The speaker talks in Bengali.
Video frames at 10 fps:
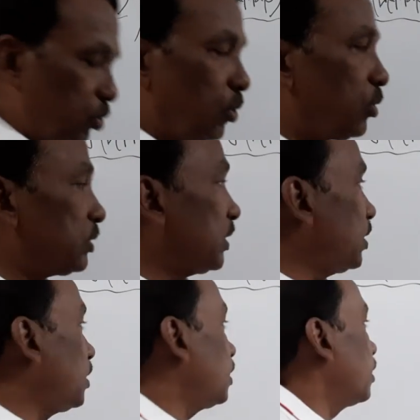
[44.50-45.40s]
সহজে
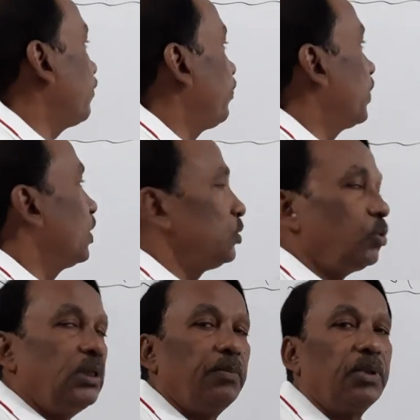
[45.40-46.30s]

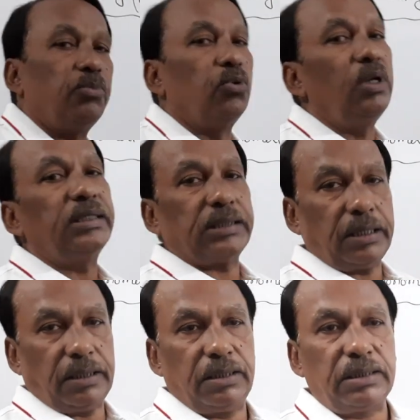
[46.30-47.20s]
যদি আমরা ভুলে
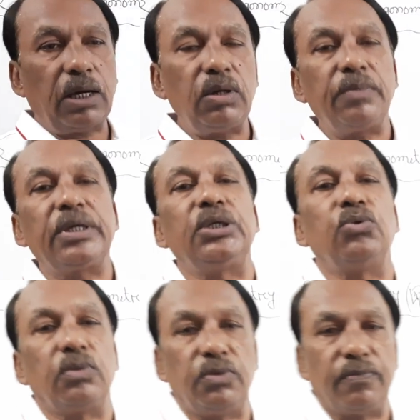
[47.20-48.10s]
যাই তাহলে আমরা কি
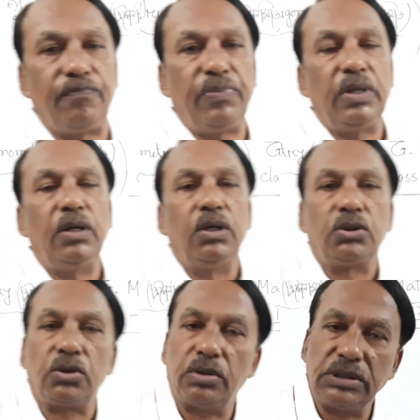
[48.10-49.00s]
করব।
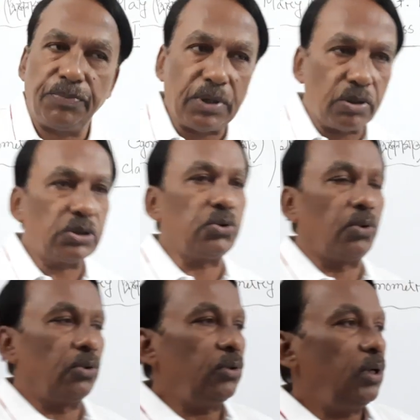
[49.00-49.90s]
সহজে পাওয়ার
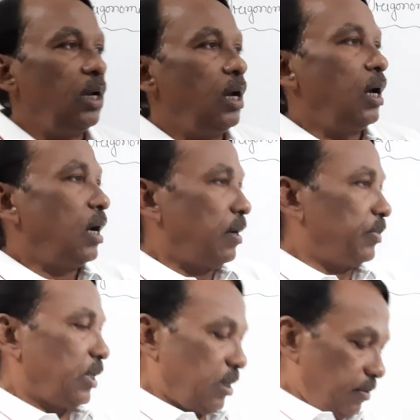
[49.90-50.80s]
জন্য আমরা